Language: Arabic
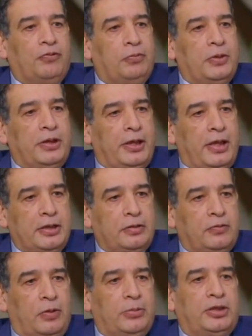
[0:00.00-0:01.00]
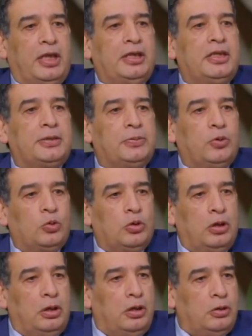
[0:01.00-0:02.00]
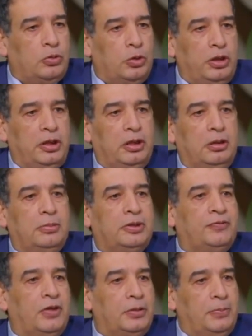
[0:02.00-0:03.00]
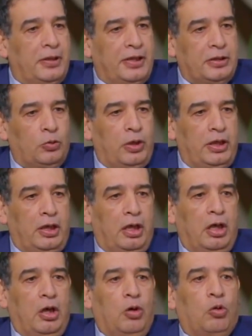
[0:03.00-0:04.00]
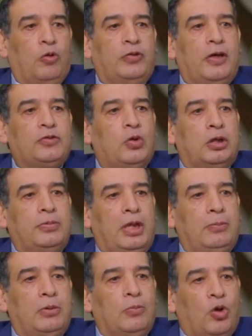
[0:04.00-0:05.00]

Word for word: في البنكرياس فبالتالي نسبه الانسولين اللي بتفرز من البنكرياس قليله وفي نفس الوقت بيعمل